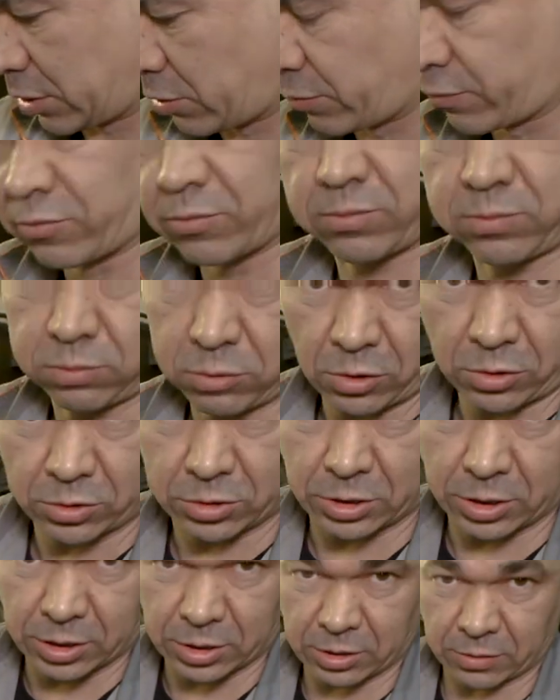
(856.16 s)
головку блока
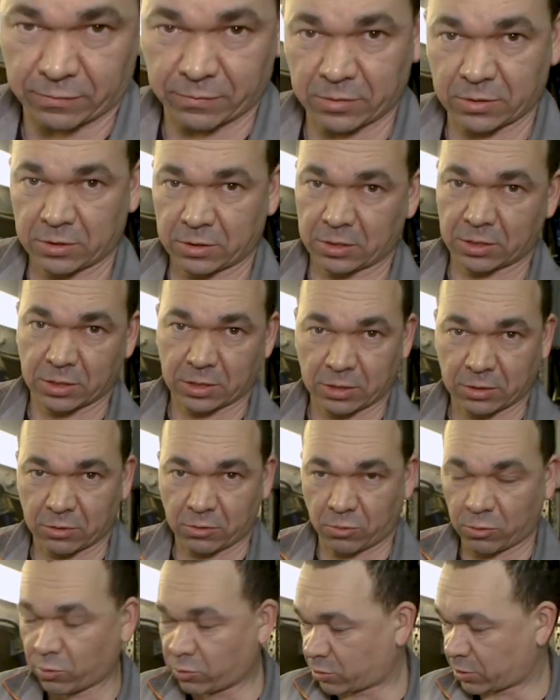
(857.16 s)
цилиндров,
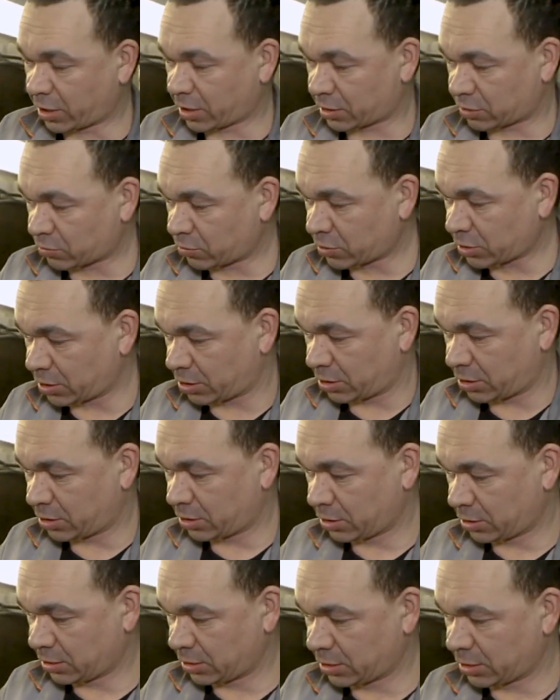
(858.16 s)
у которой
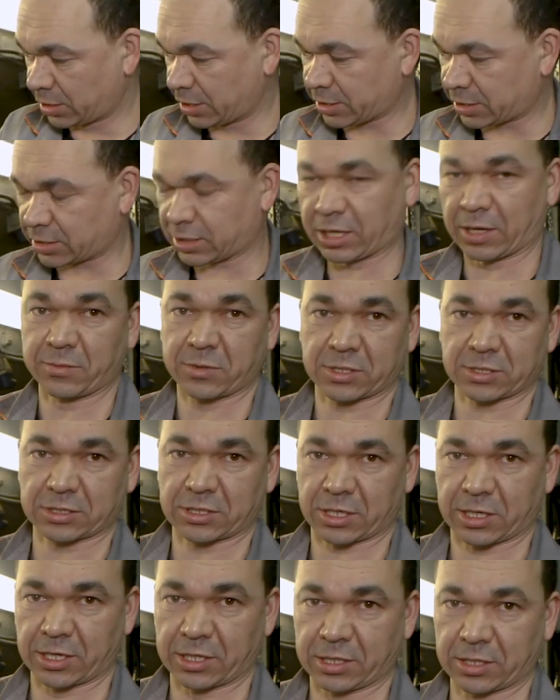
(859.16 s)
нет камеры
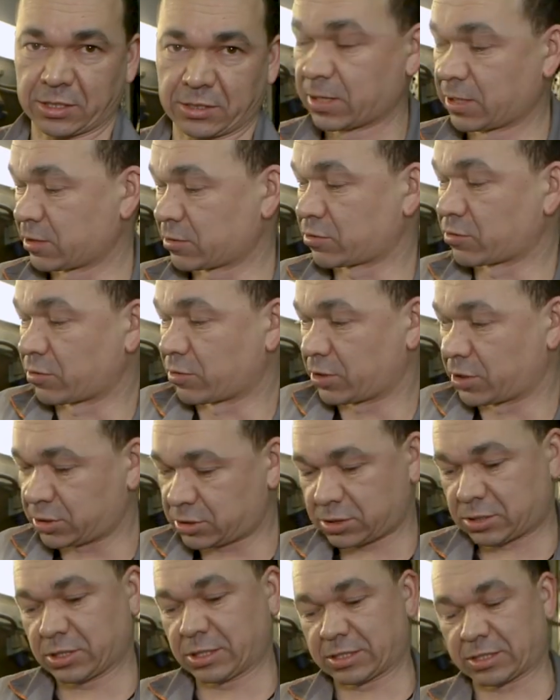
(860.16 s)
сгорания. То
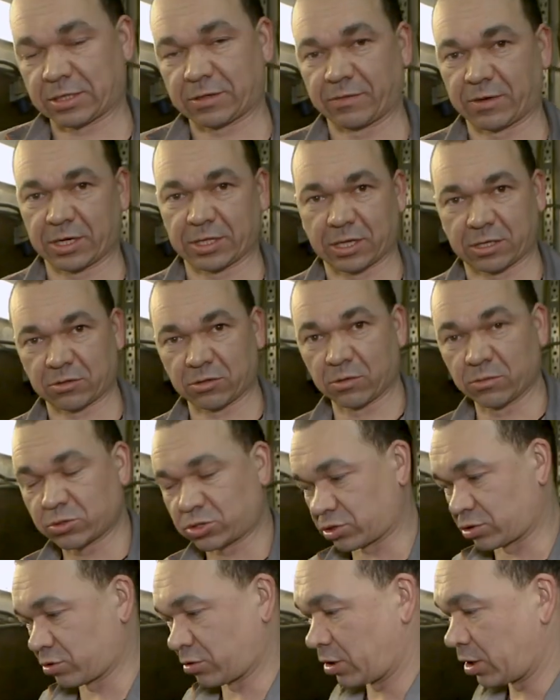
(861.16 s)
есть это говорит о том,
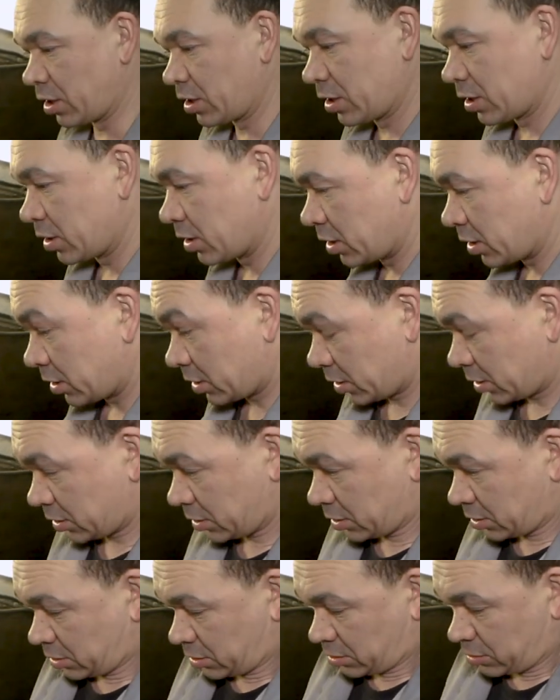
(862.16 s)
что
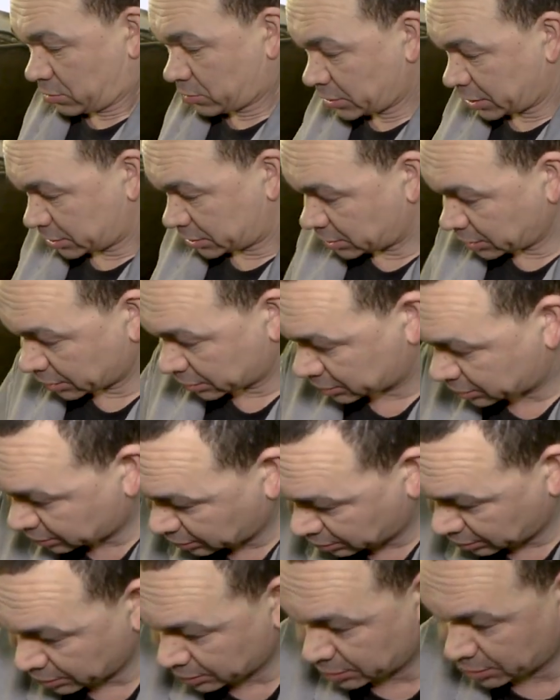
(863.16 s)
у нас есть
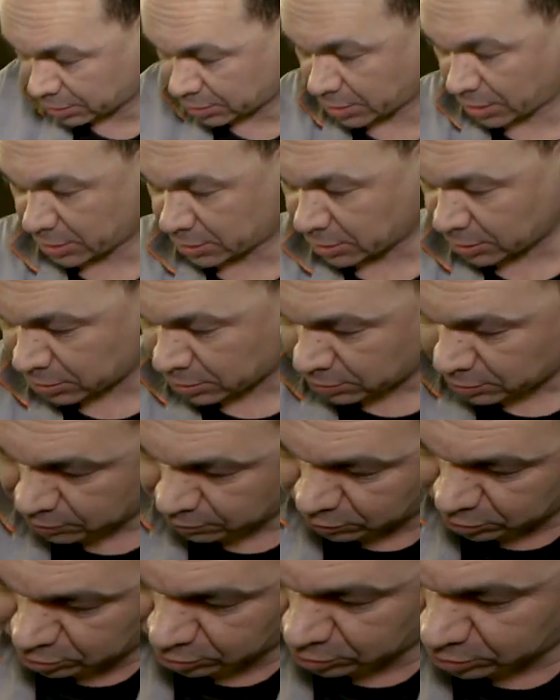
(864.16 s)
индикатор,
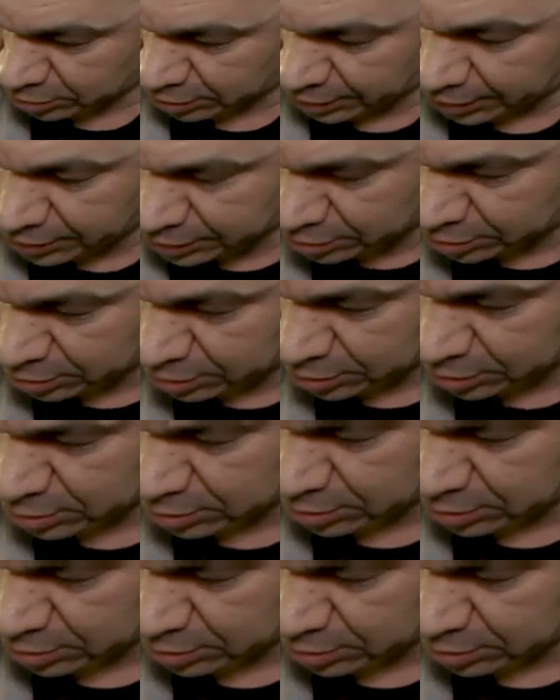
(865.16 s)
вот он крайний.